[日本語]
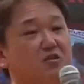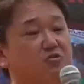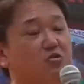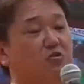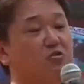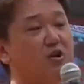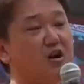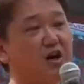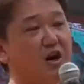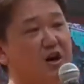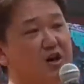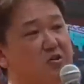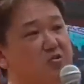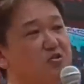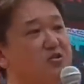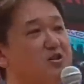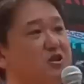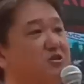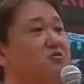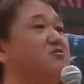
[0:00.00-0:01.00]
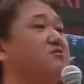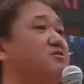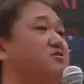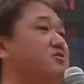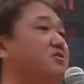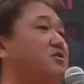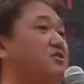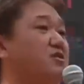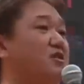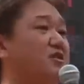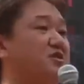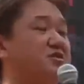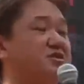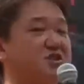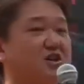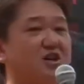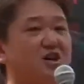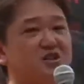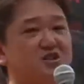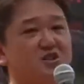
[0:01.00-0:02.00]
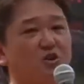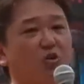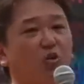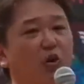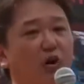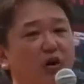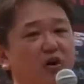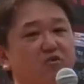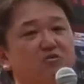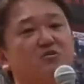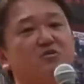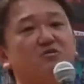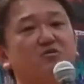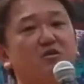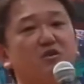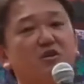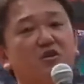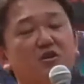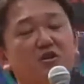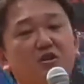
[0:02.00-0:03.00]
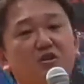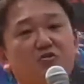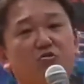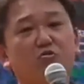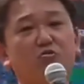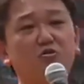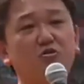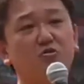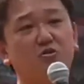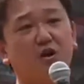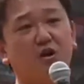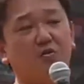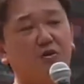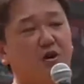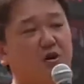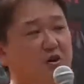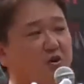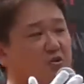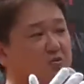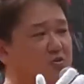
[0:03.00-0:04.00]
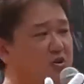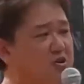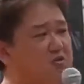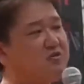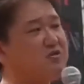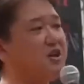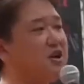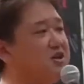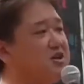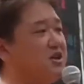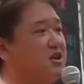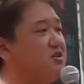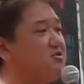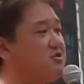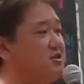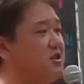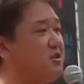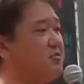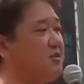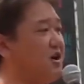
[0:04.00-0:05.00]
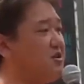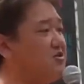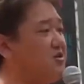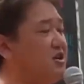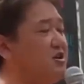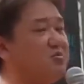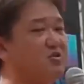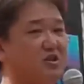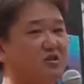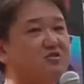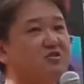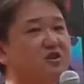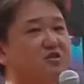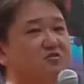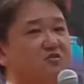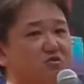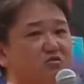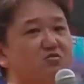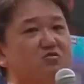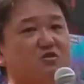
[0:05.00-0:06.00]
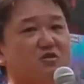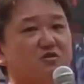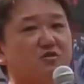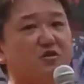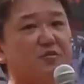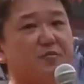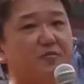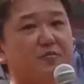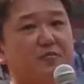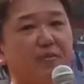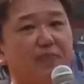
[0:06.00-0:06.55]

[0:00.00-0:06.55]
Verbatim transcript: そこが潰瘍になるんです。自壊して壊れるんです。そこにはウイルスだけじゃなくてバクテリアもたくさんつくんです。